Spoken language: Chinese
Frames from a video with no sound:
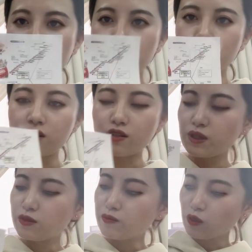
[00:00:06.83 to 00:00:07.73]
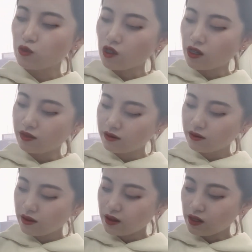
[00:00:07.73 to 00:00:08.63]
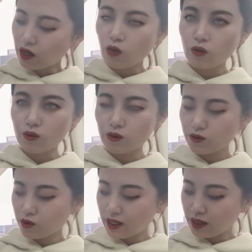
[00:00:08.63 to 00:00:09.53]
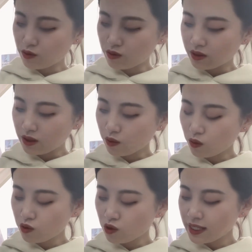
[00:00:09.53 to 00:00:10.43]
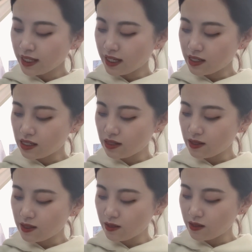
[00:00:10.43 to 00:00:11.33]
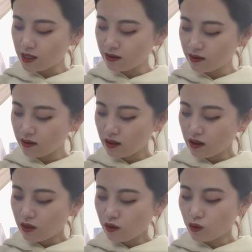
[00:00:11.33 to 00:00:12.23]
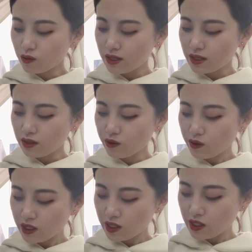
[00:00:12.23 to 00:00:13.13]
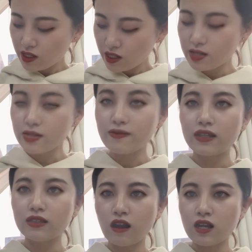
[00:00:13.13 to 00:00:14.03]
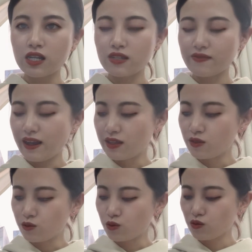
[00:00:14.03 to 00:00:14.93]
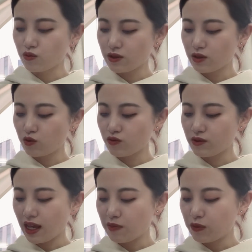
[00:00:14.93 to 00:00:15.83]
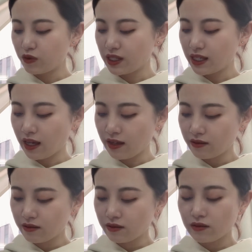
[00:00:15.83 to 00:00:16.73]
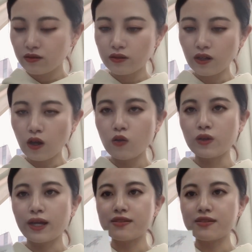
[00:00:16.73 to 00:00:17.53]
的食品包装，然后工作内容、工作地点是次城，工资给用的是十七万到二十万，有住住宅补贴，然后感